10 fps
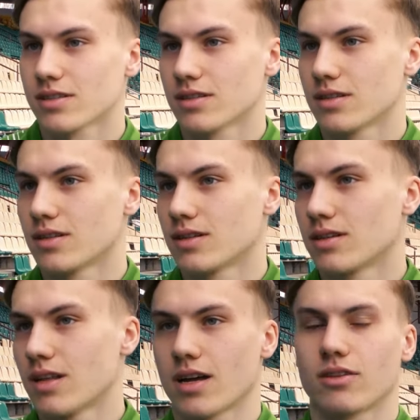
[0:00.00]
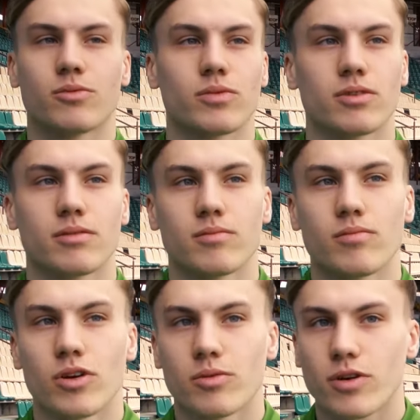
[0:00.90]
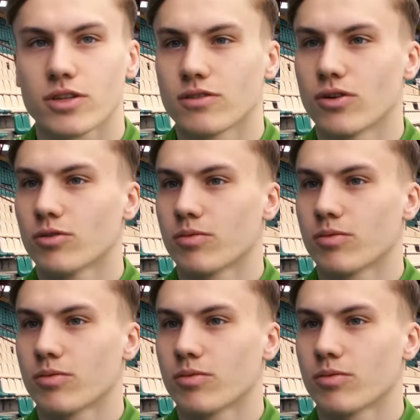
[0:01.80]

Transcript: Э, да, я думаю, мой прошлый год